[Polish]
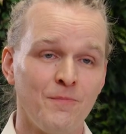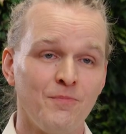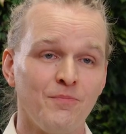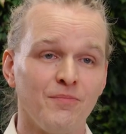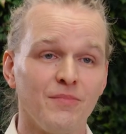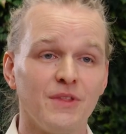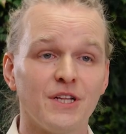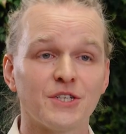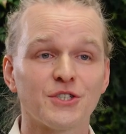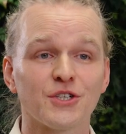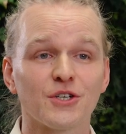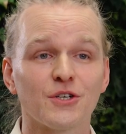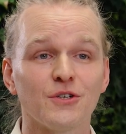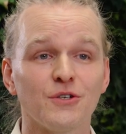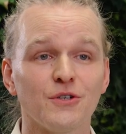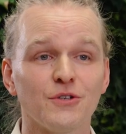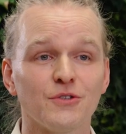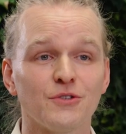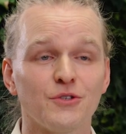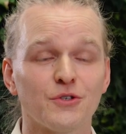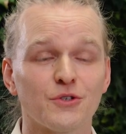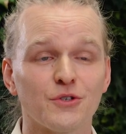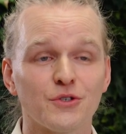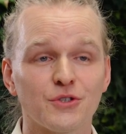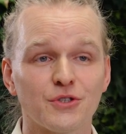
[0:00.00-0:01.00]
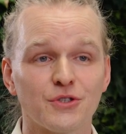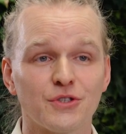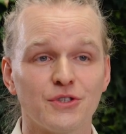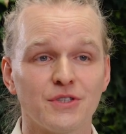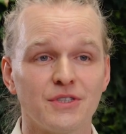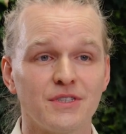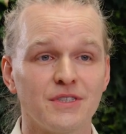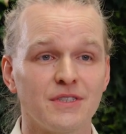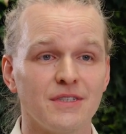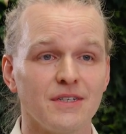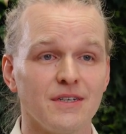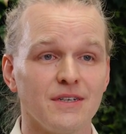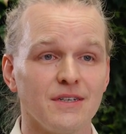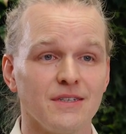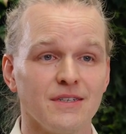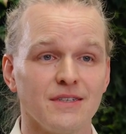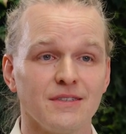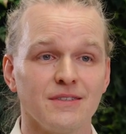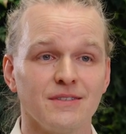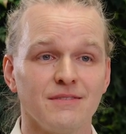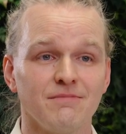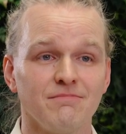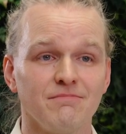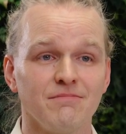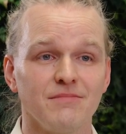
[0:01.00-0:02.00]
Dlaczego dorośli
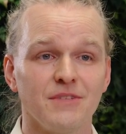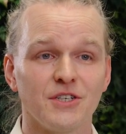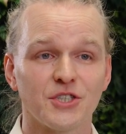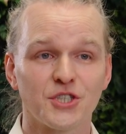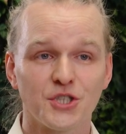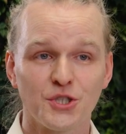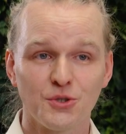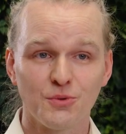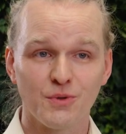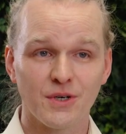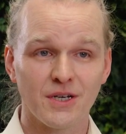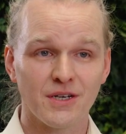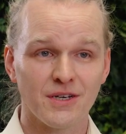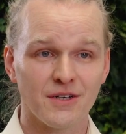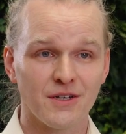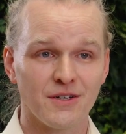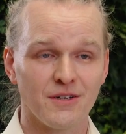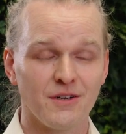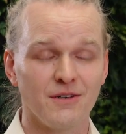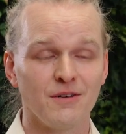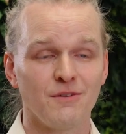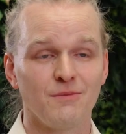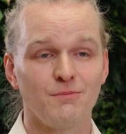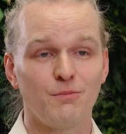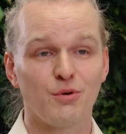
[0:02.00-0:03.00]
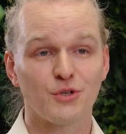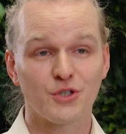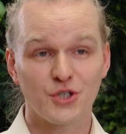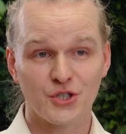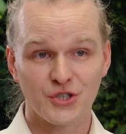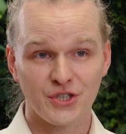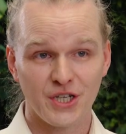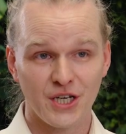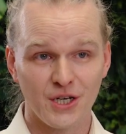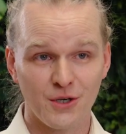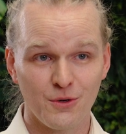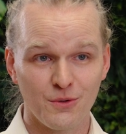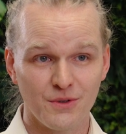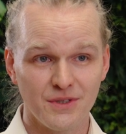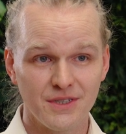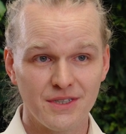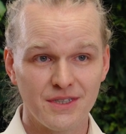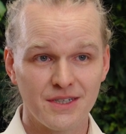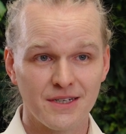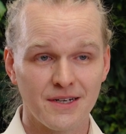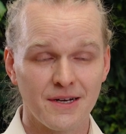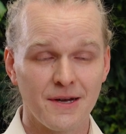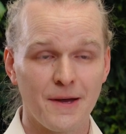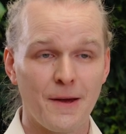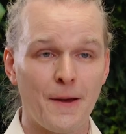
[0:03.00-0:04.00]
e, na siłę pocieszają
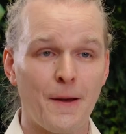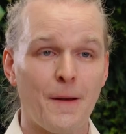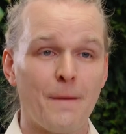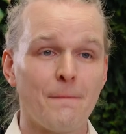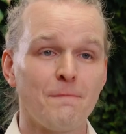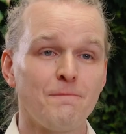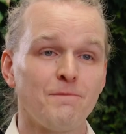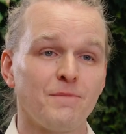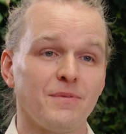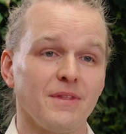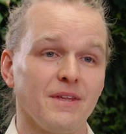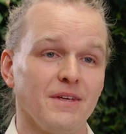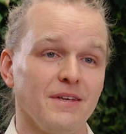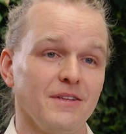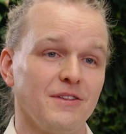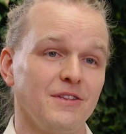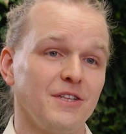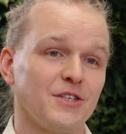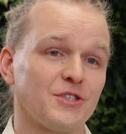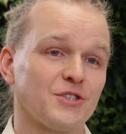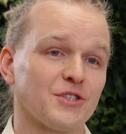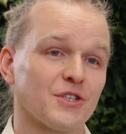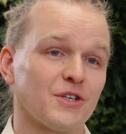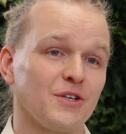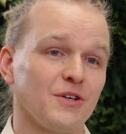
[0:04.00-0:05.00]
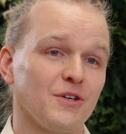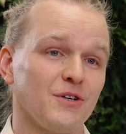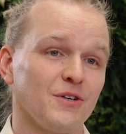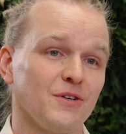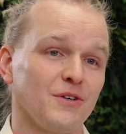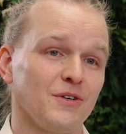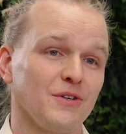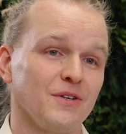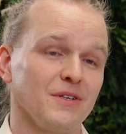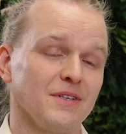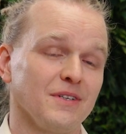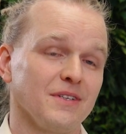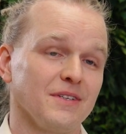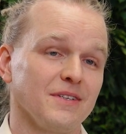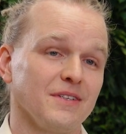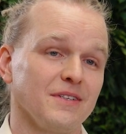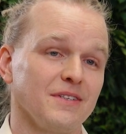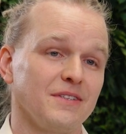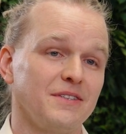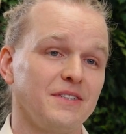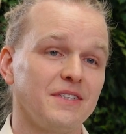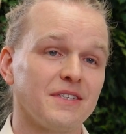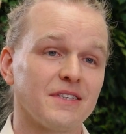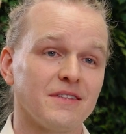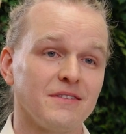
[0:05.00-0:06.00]
ich, dlaczego
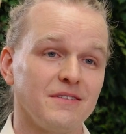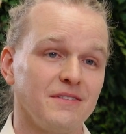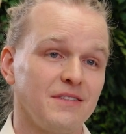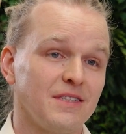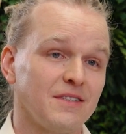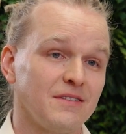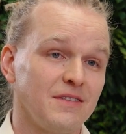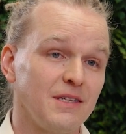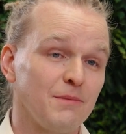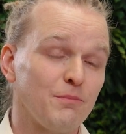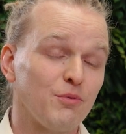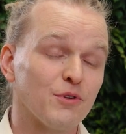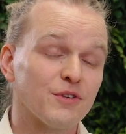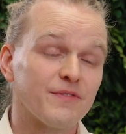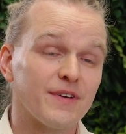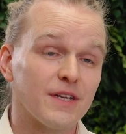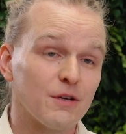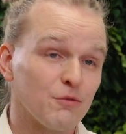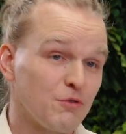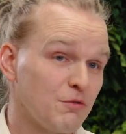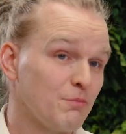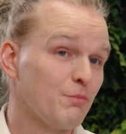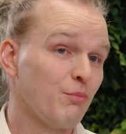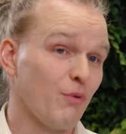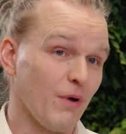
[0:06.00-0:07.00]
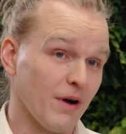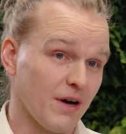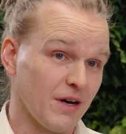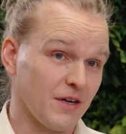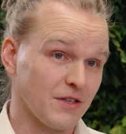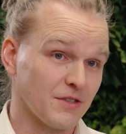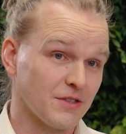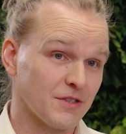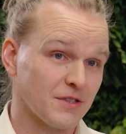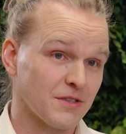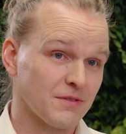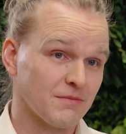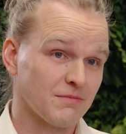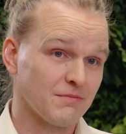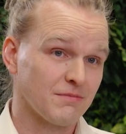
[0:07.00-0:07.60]
nie, nie, nie pozwalają im płakać